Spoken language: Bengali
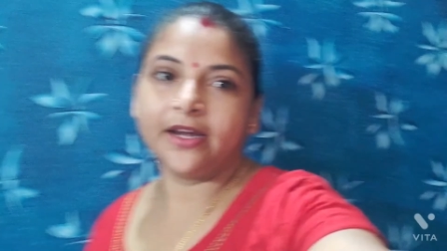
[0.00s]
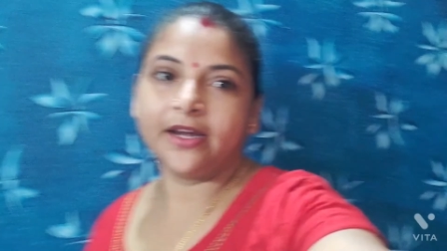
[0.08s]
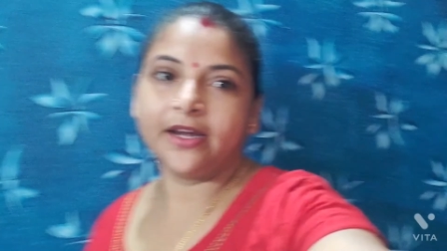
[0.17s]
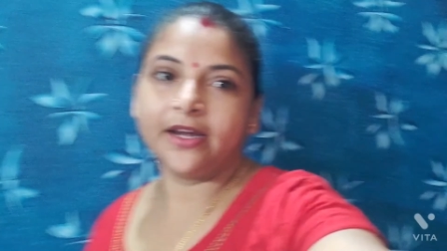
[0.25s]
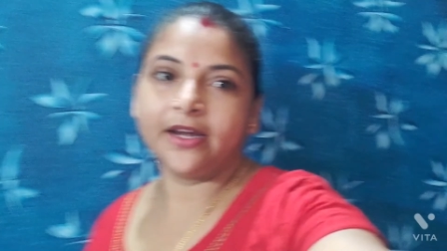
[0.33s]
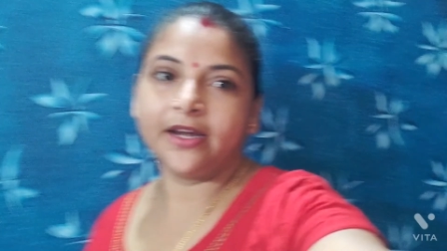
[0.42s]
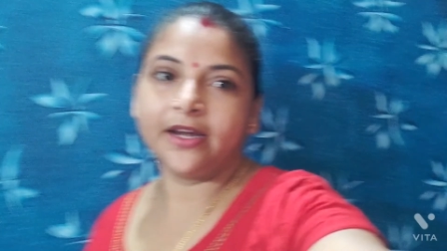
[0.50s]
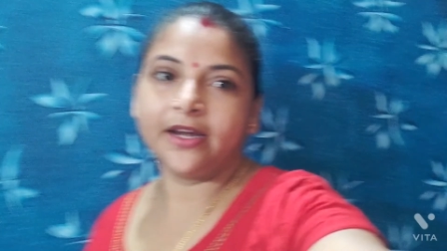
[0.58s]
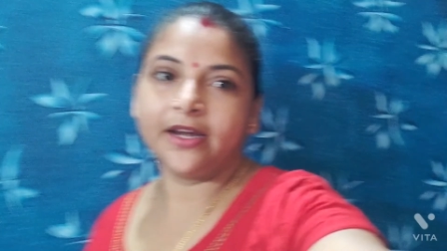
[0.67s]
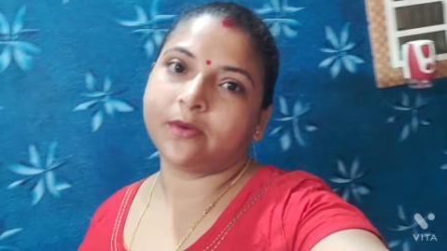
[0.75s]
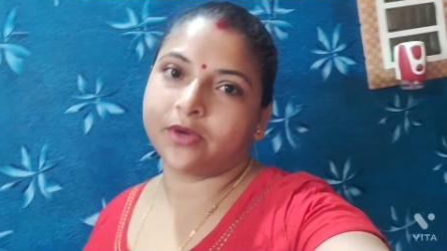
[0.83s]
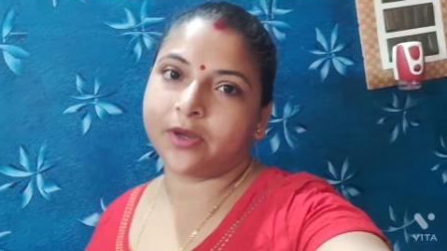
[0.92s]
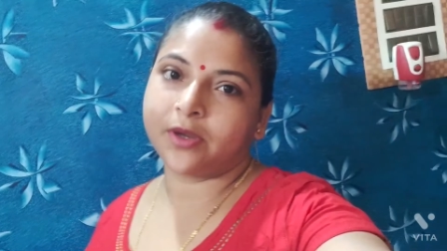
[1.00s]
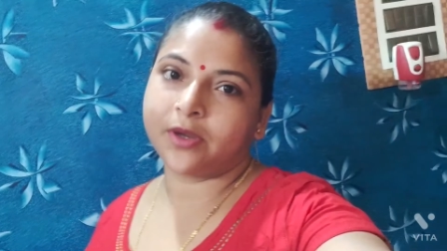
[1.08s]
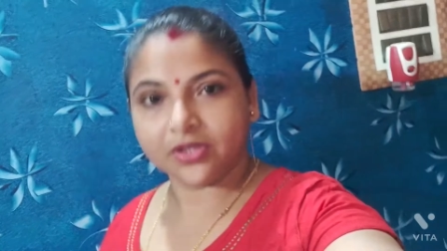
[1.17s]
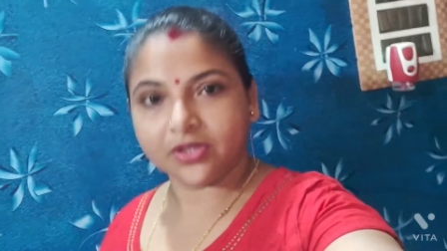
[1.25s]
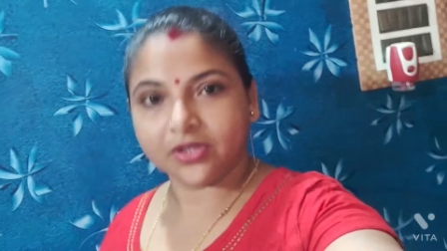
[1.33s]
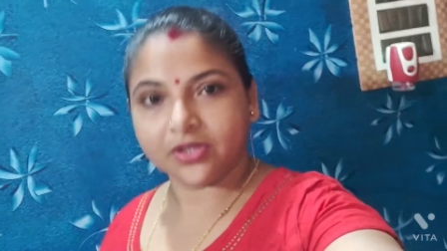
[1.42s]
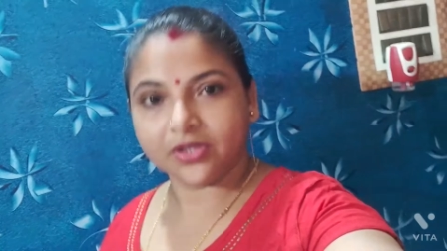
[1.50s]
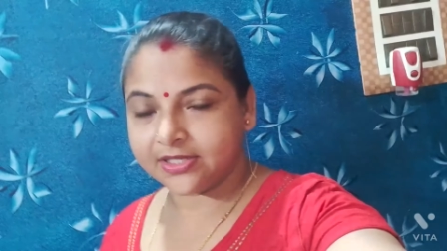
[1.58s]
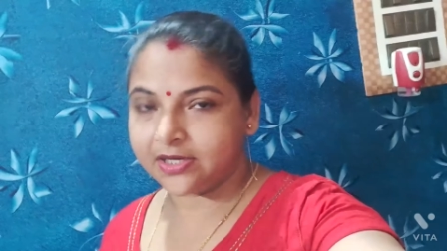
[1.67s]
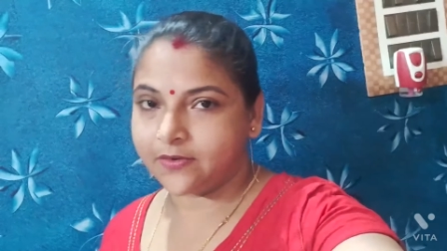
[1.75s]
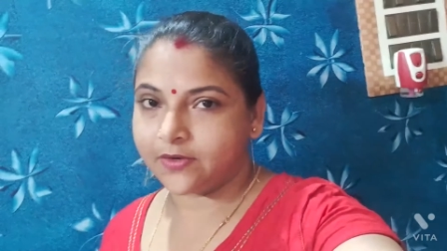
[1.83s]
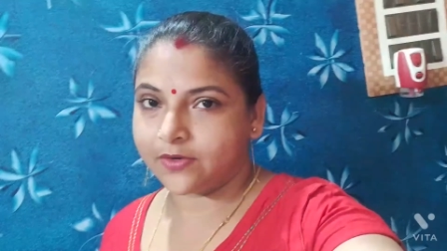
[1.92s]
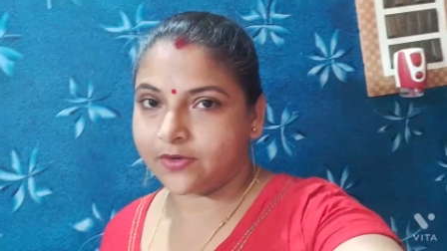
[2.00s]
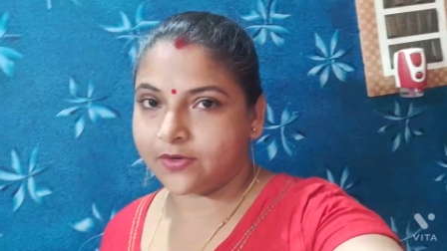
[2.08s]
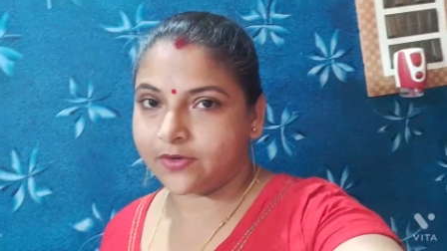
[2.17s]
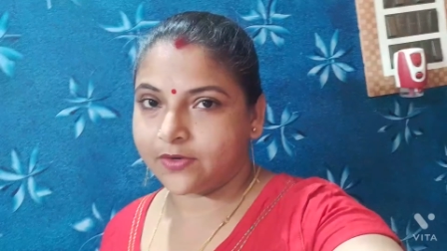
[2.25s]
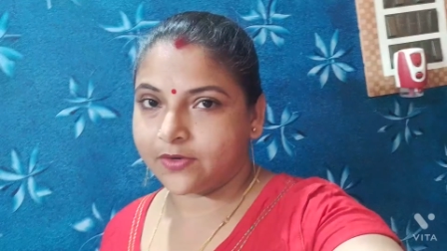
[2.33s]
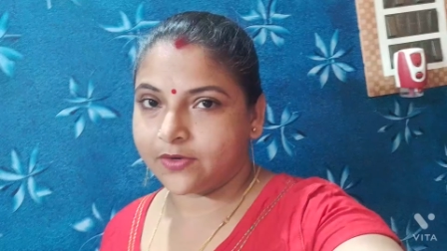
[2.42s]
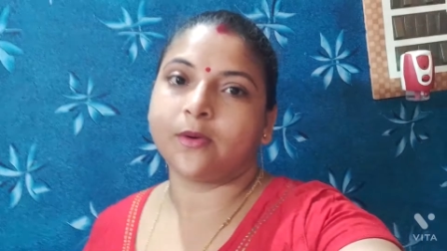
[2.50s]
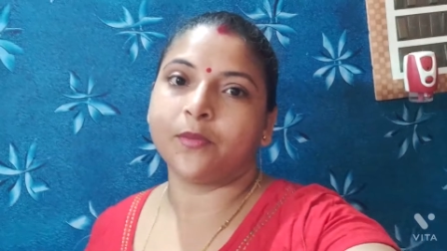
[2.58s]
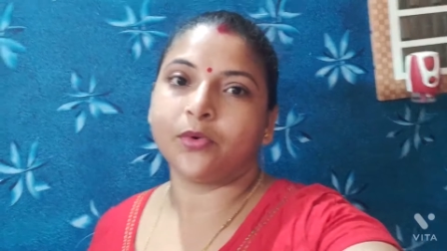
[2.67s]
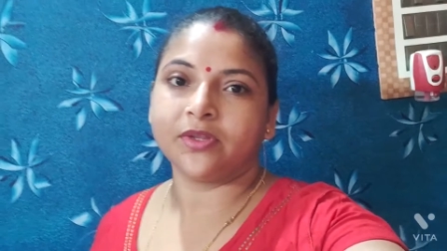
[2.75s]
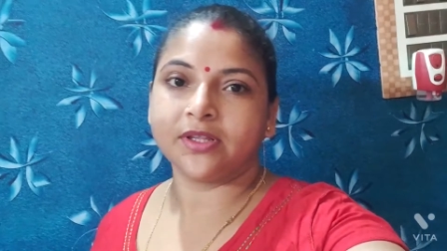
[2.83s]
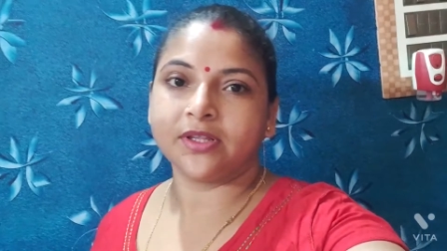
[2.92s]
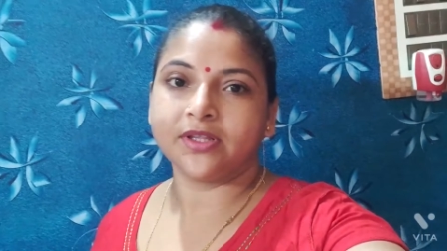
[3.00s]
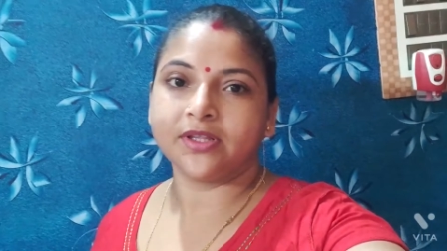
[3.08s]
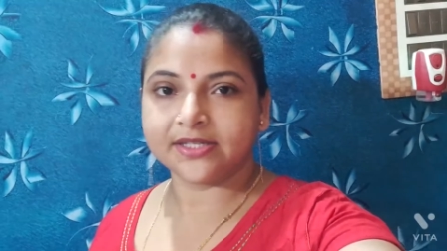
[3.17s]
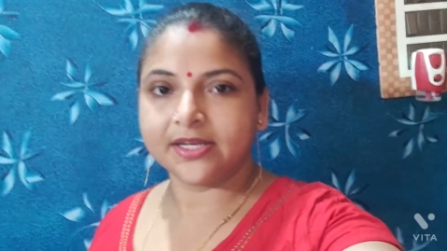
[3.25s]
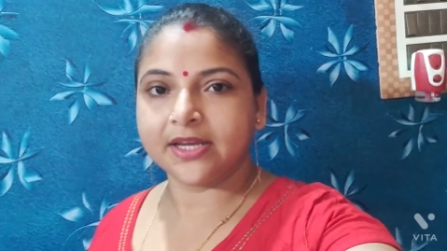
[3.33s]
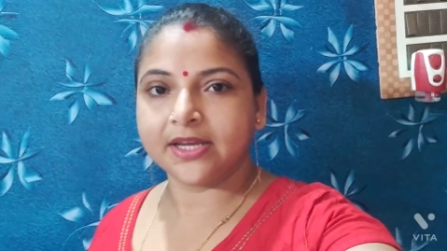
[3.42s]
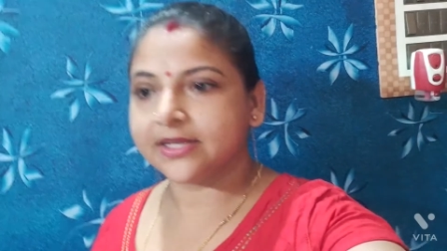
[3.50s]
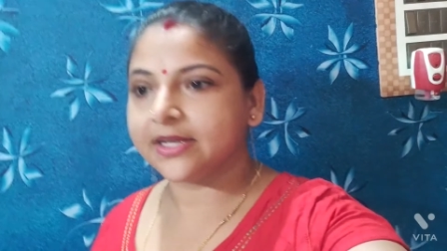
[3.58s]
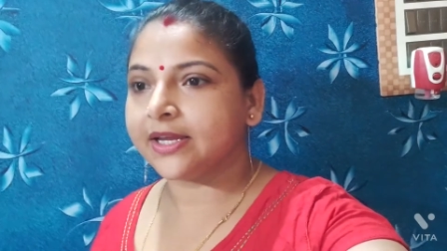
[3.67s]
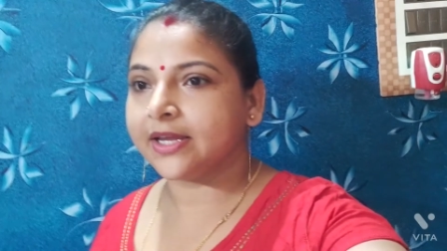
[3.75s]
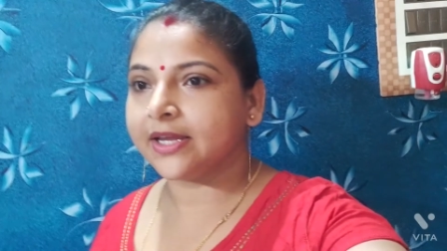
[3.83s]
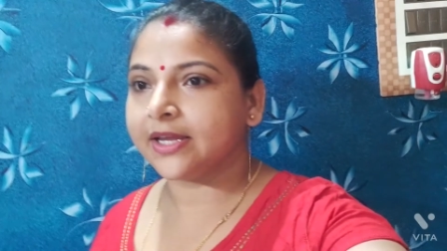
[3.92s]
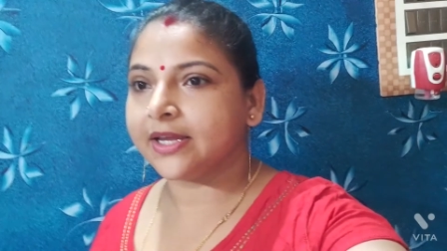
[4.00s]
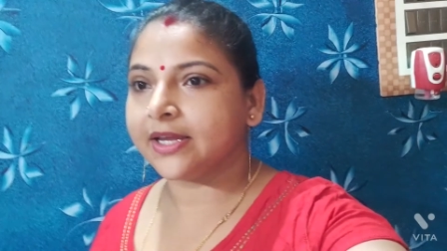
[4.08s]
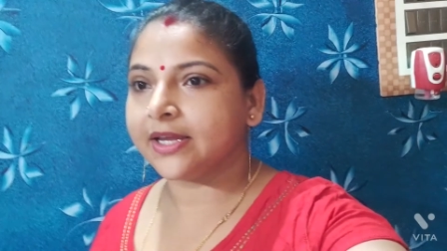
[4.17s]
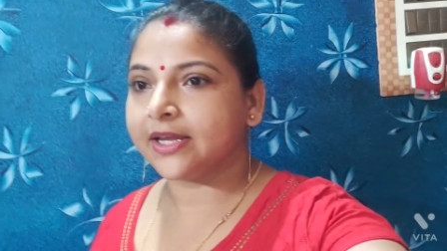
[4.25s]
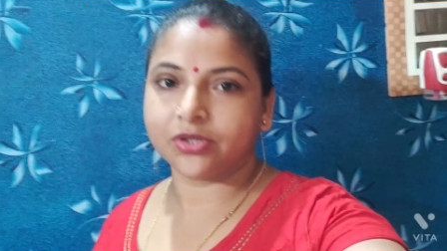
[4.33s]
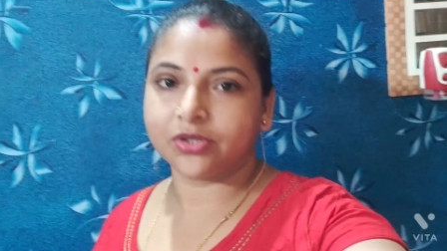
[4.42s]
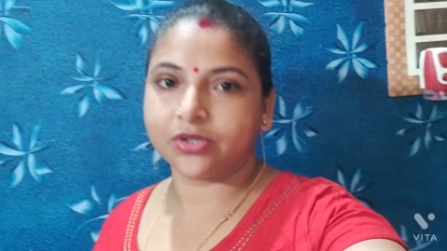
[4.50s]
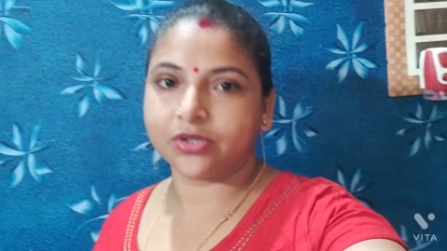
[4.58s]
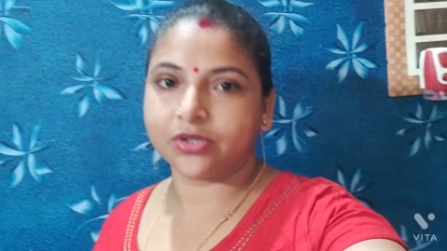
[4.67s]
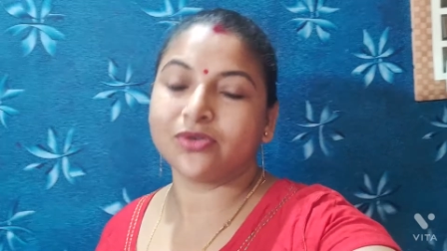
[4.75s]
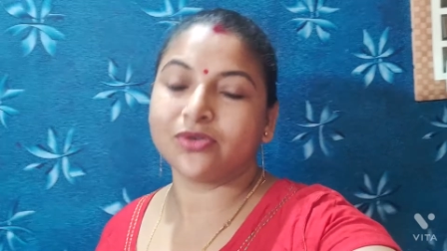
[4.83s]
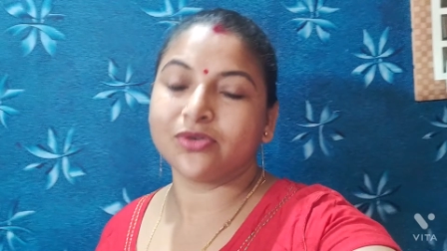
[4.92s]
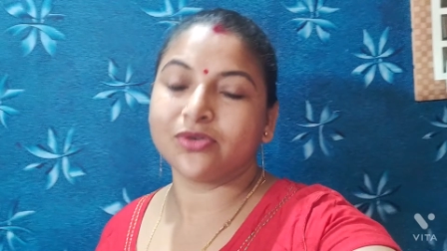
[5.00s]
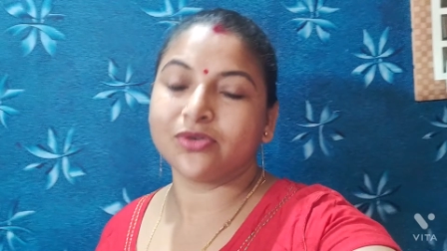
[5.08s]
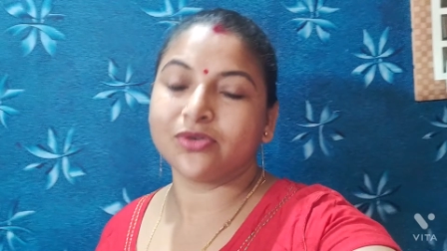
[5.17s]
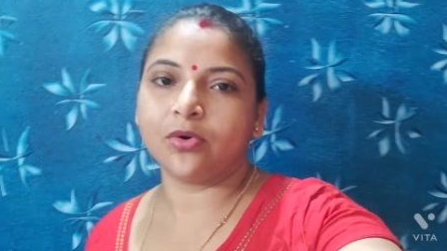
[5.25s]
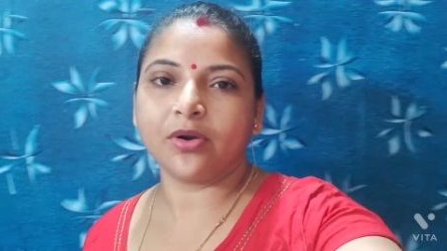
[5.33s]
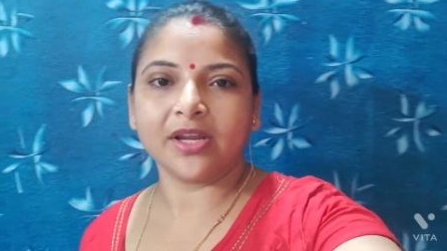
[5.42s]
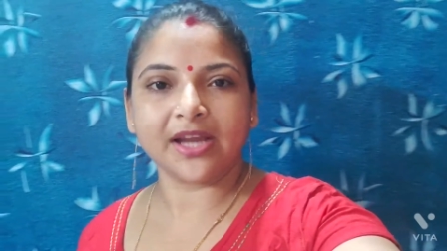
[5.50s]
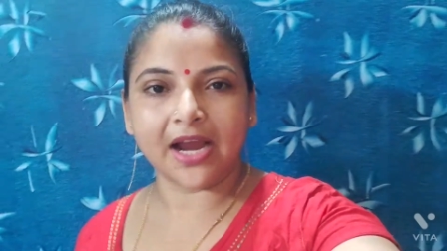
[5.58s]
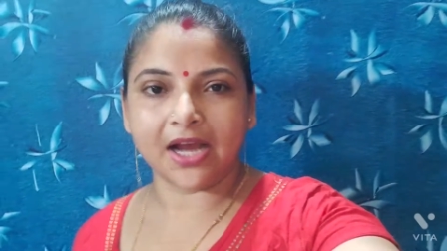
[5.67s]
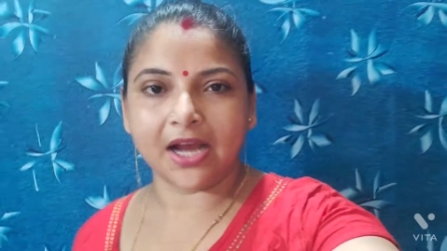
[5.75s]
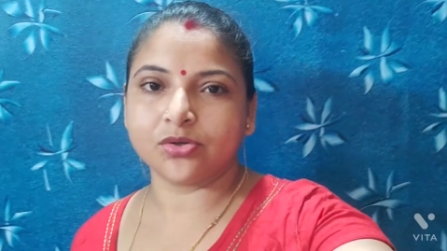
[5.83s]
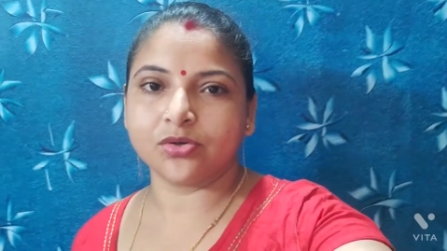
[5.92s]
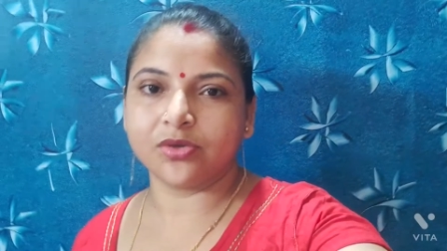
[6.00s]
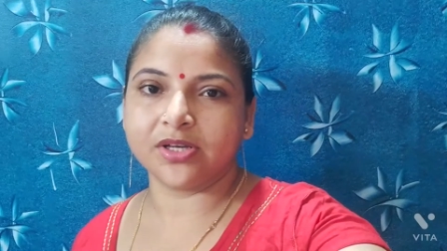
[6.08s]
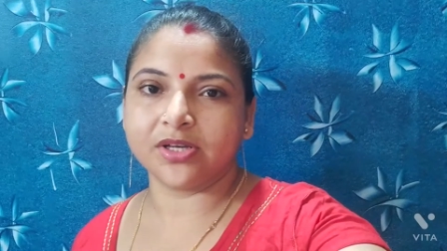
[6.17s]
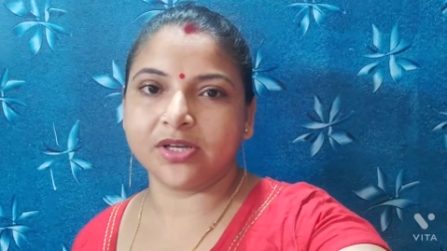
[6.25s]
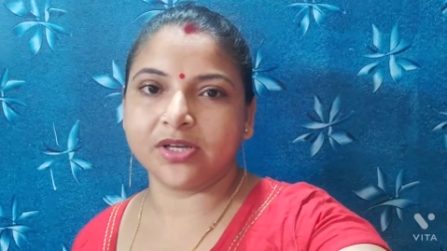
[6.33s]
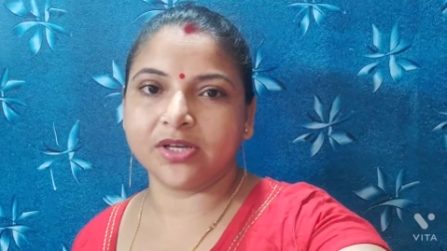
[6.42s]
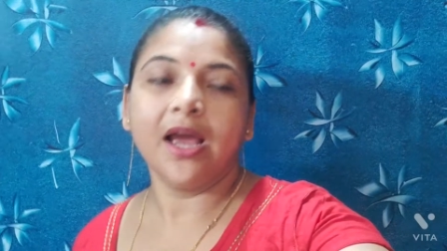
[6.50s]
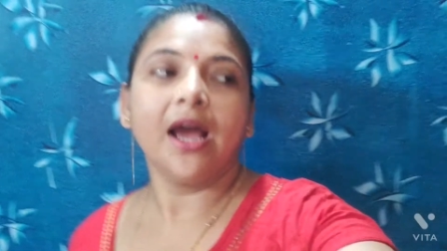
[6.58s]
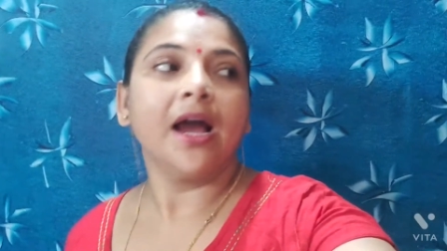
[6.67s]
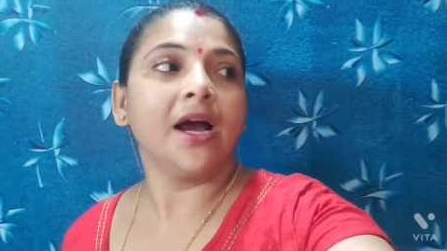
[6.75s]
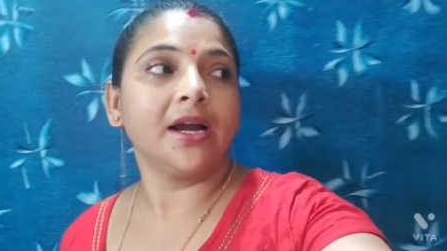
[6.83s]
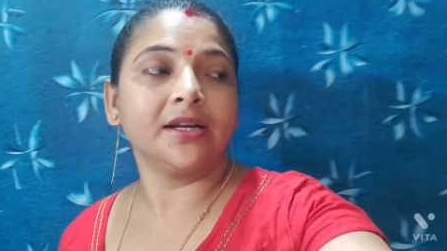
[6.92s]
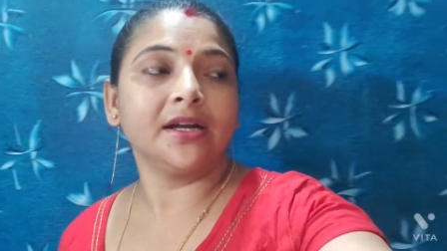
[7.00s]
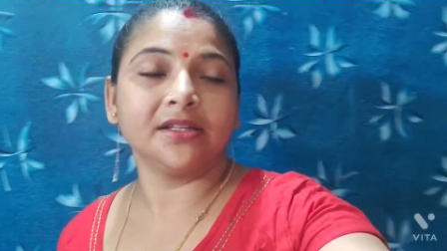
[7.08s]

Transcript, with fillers: রেডি হয়ে গেছি ছোটো বউকে পড়তে দিয়ে আসতে যাওয়ার জন্য ছোটো বাবুকে পড়তে দিয়ে আসি এসে সেটা দেখাবো চা করবো অনেক কাজও রয়েছে আর